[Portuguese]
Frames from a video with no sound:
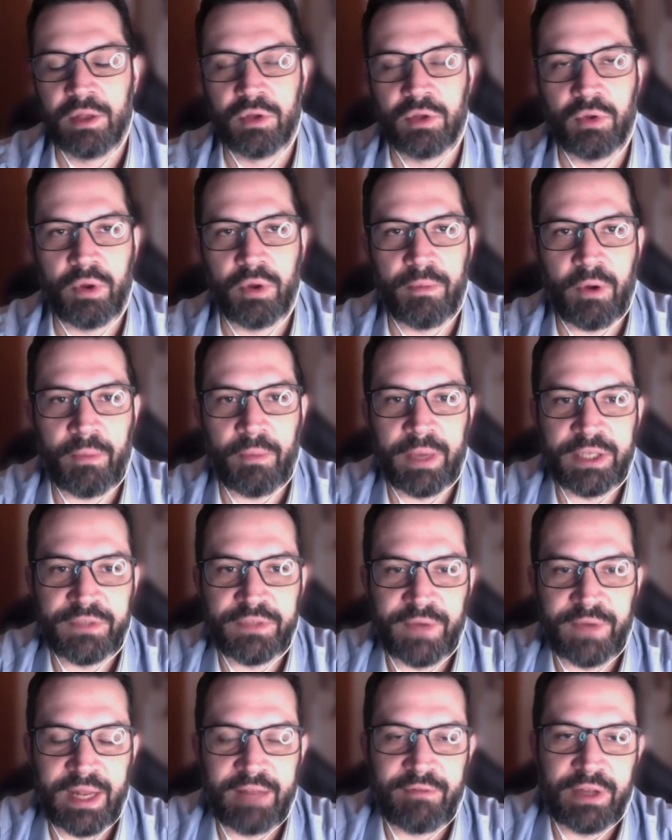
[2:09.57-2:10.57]
Normalmente
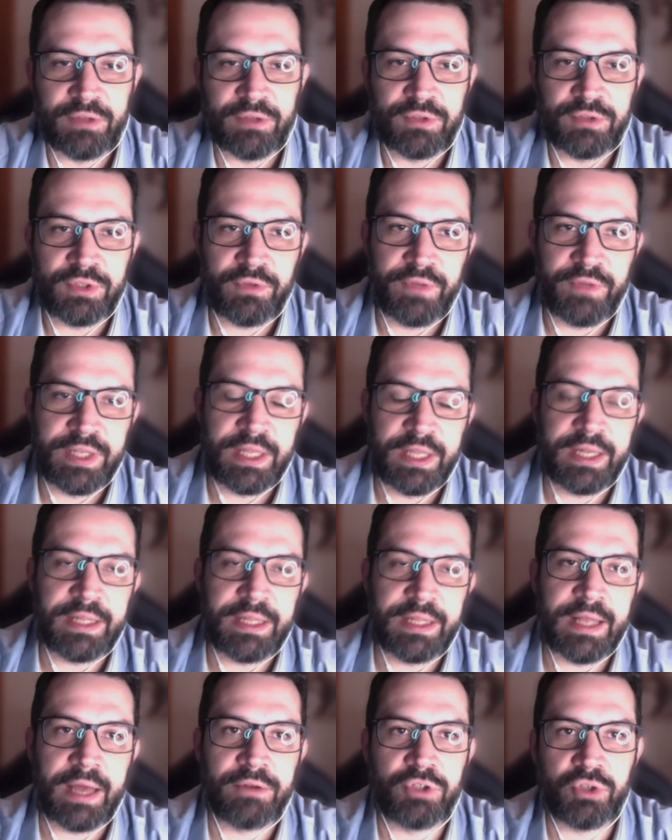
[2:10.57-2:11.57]
vai levar no seu
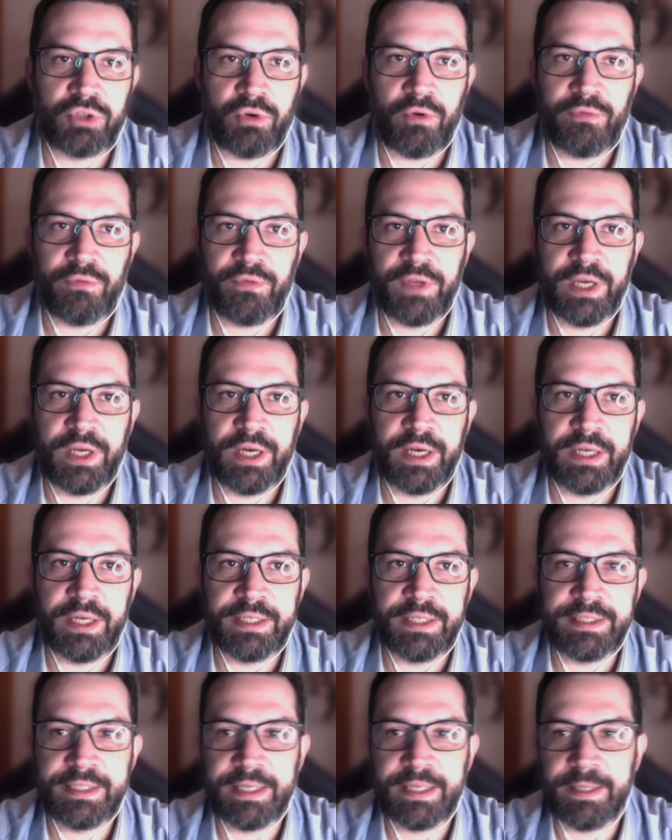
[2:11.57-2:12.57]
veterinário de
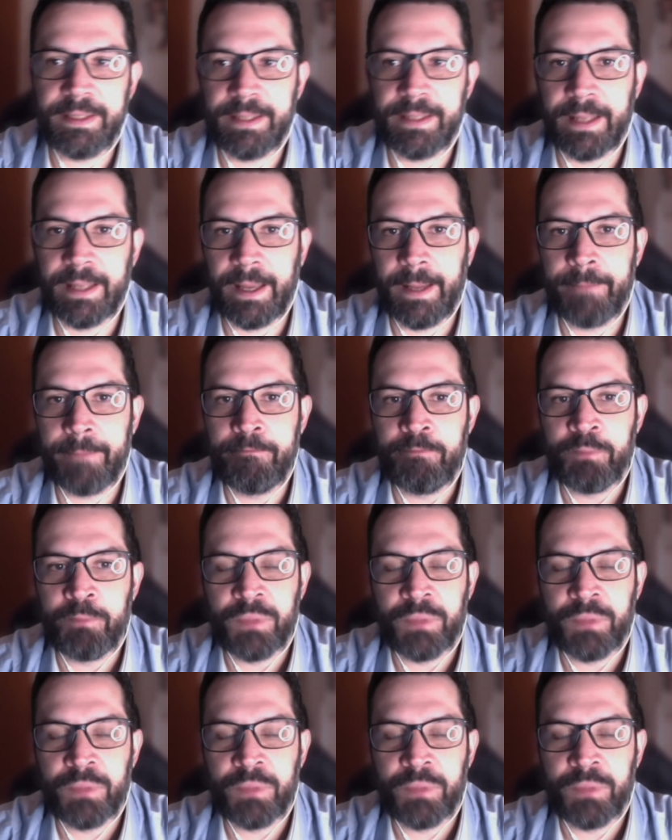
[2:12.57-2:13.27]
confiança, né?